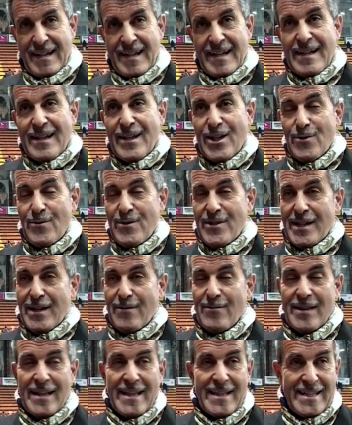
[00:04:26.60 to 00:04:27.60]
che
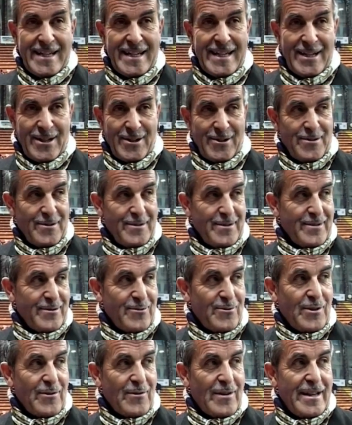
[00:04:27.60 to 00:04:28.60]
ricominciamo da zero,
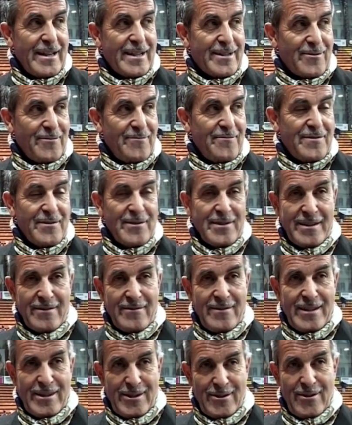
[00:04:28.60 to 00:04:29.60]
tutte quelle sconfitte
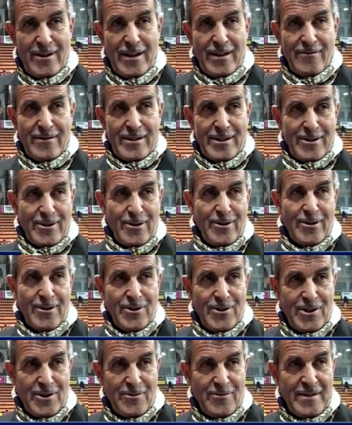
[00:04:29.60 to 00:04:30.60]
vittorie,
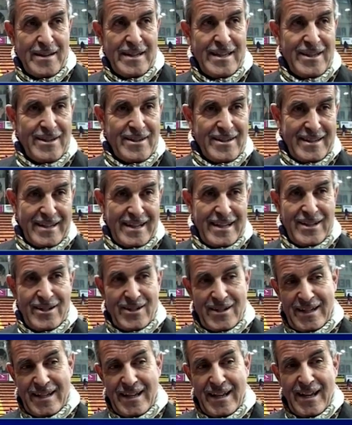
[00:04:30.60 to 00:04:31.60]
14, 15,
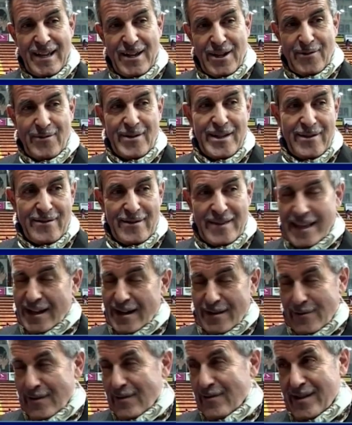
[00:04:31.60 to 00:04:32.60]
16, ricominciamo da
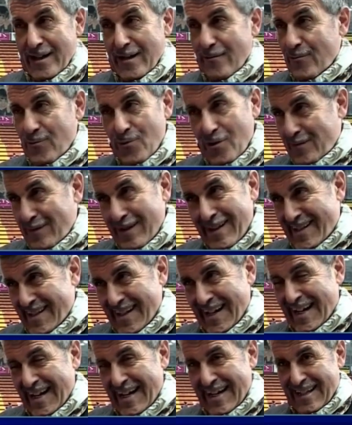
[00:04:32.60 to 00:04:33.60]
zero abbiamo, siamo più
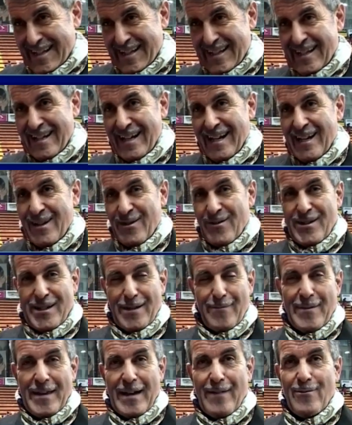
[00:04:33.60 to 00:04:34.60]
spensierati, non
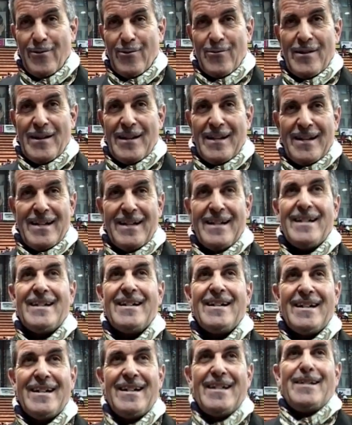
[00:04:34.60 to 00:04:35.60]
abbiamo
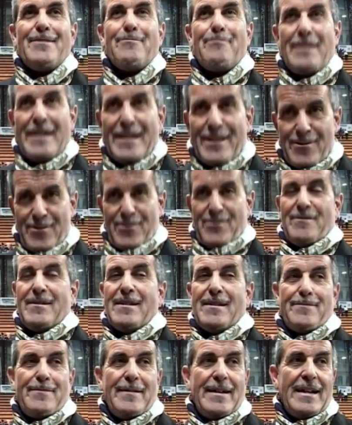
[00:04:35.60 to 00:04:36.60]
quel peso
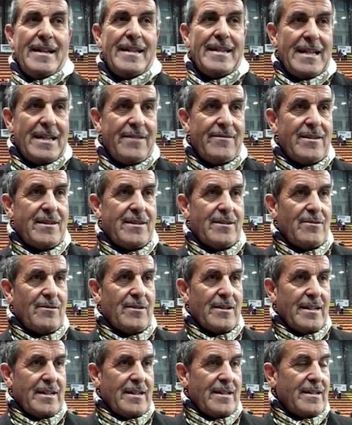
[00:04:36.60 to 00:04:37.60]
sulle spalle delle
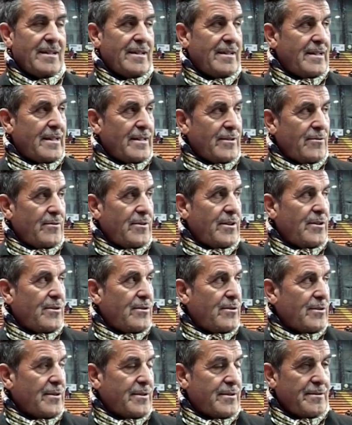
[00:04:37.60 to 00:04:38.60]
vittorie ad ogni
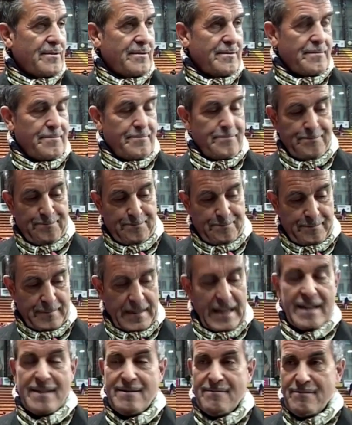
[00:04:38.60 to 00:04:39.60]
costo.
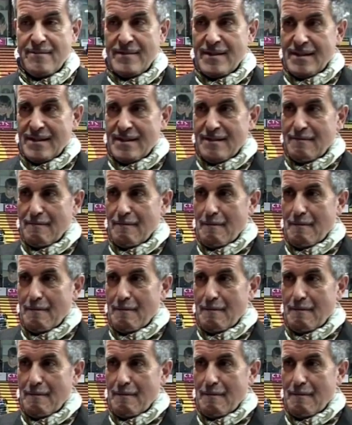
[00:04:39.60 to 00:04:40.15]
Dai. Adesso